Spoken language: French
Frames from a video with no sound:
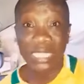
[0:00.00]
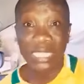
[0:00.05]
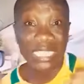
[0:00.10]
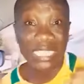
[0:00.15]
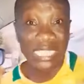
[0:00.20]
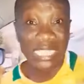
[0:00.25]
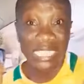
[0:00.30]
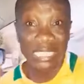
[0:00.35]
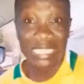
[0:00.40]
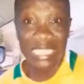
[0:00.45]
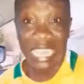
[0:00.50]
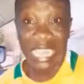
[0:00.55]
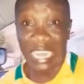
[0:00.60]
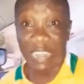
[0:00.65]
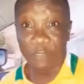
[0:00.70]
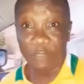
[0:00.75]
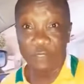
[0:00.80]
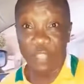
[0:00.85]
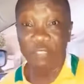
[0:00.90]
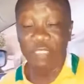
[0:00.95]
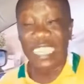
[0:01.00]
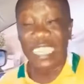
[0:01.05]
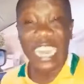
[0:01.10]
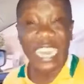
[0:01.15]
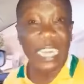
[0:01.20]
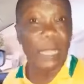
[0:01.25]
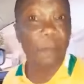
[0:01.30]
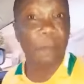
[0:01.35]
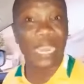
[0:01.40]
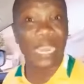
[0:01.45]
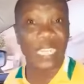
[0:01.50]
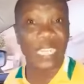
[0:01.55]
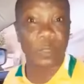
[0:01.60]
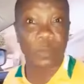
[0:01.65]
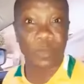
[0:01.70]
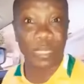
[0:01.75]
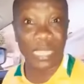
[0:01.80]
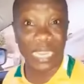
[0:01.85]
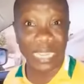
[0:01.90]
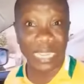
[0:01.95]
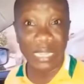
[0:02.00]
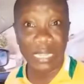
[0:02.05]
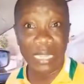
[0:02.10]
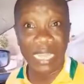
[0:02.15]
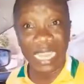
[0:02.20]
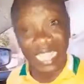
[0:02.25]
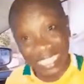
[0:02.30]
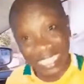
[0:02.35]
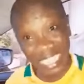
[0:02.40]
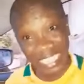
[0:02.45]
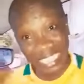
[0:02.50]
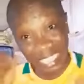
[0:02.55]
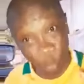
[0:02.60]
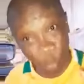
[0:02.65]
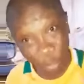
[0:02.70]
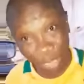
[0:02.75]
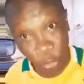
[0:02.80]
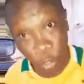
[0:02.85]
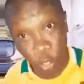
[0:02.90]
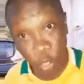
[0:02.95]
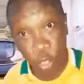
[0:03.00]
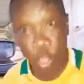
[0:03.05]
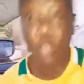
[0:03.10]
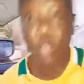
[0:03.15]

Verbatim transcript: qui, qui a la fièvre, qui n'arrive pas à respirer et qui a Djekwadjo,